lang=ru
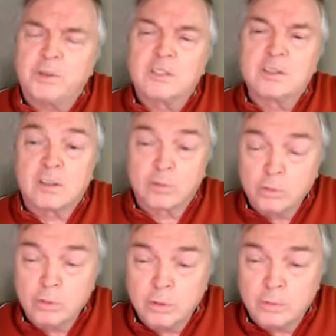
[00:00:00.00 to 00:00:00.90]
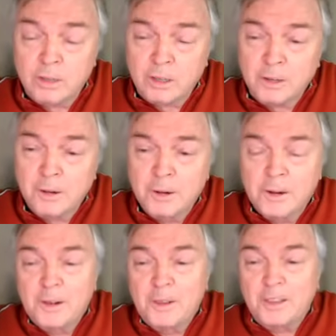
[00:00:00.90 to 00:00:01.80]
непредсказуемая
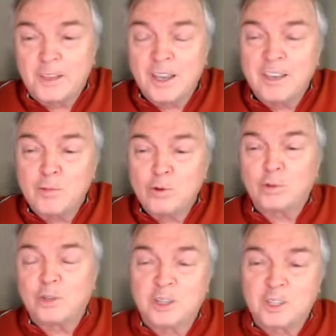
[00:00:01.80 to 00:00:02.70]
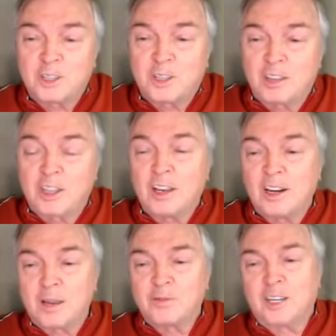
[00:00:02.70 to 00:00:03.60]
и они могут через этот
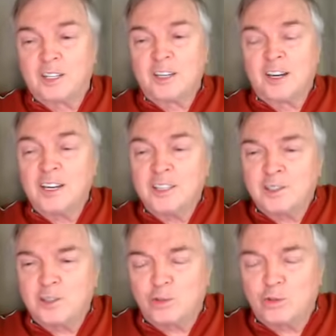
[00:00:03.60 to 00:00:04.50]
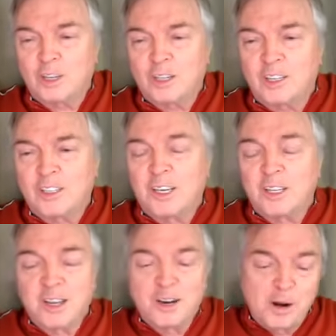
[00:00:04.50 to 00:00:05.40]
тоннель нам всякой гадости сюда
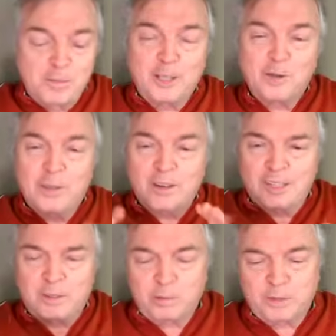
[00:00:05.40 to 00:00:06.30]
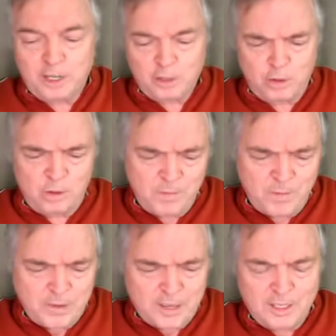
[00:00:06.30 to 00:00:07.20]
нагнать. Поэтому давайте мы
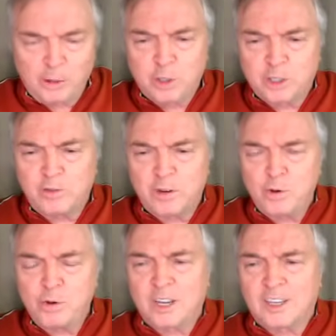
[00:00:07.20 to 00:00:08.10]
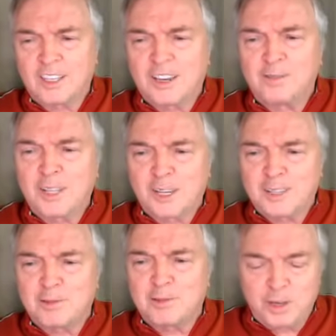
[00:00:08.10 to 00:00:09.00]
подождем до лучших времен, когда
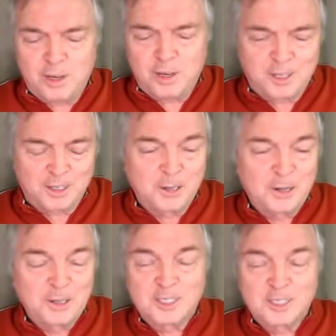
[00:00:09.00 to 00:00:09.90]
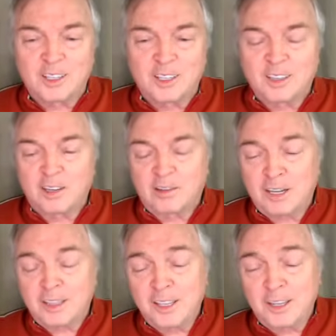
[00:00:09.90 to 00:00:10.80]
власть в Америке станет
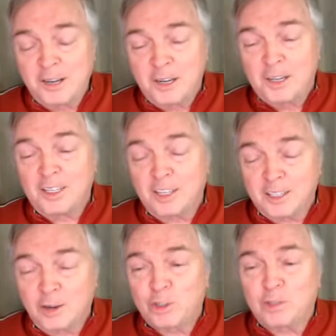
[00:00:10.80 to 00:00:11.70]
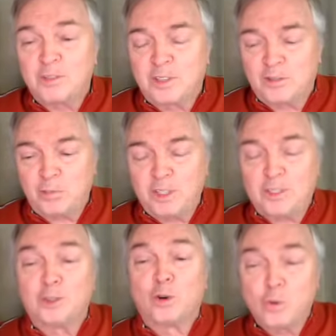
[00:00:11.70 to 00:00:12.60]
адекватной, и тогда уже мы все
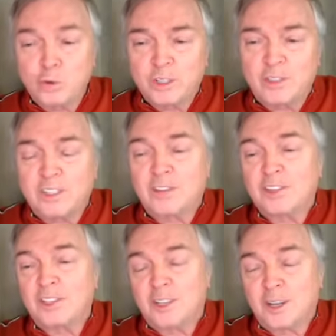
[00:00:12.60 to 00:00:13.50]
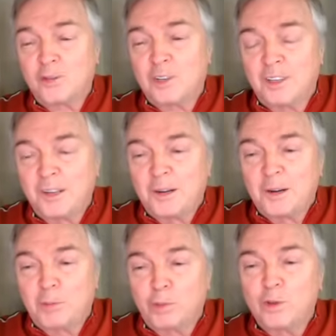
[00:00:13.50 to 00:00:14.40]
вместе, дружно, взявшись за руки,
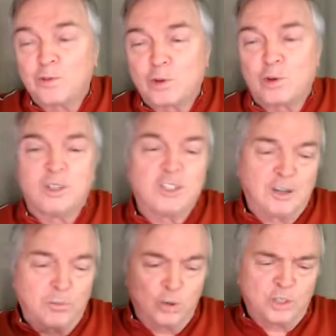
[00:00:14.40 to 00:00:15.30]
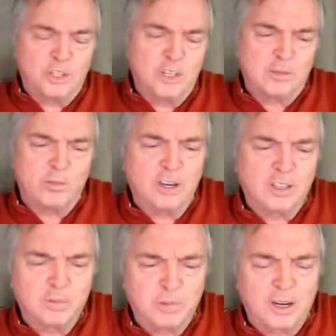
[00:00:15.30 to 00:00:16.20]
будем строить или мост через
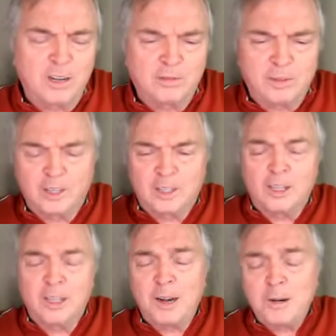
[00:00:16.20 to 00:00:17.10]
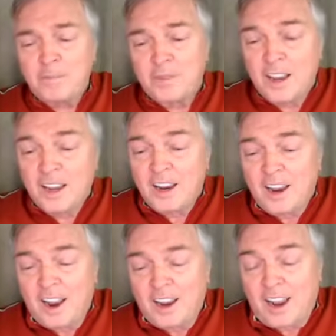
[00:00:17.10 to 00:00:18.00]
Берингов пролив, или тоннель.
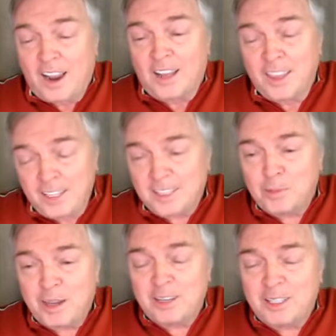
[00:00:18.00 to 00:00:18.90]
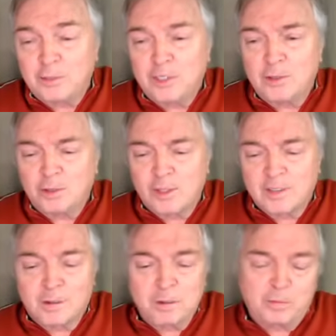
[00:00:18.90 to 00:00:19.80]
А на этом давайте мы сегодня
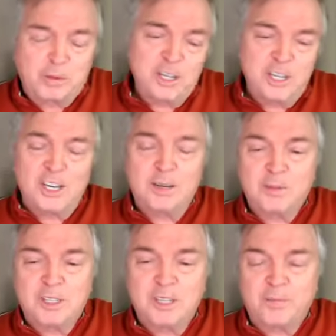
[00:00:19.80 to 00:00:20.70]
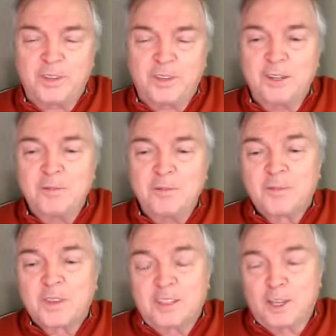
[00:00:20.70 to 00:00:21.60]
с вами попрощаемся, и
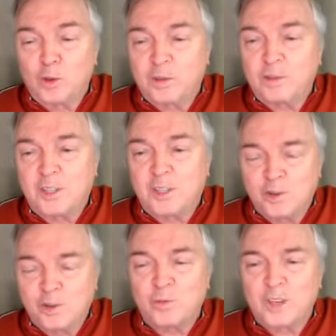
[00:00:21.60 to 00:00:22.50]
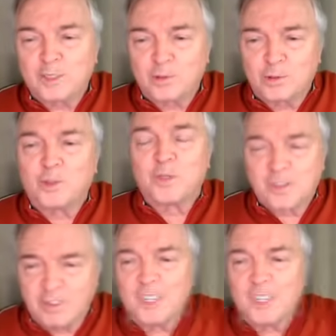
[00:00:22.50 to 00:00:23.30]
до новой встречи у меня за углом. До